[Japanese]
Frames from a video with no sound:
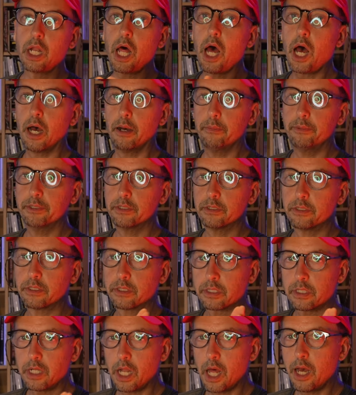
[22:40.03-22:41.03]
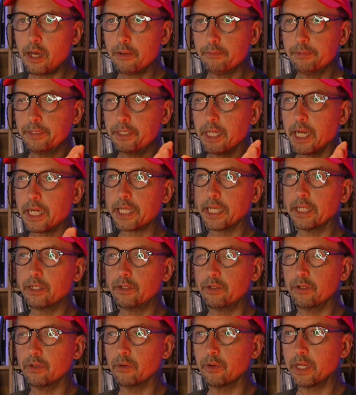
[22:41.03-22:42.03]
ラーブスラーブだけっ
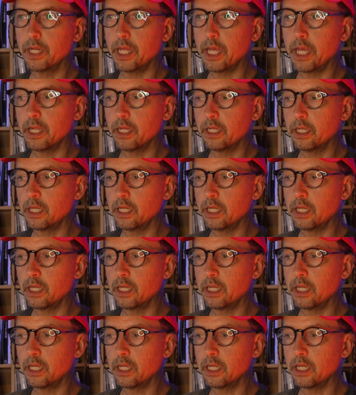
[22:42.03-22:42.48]
ていうのはね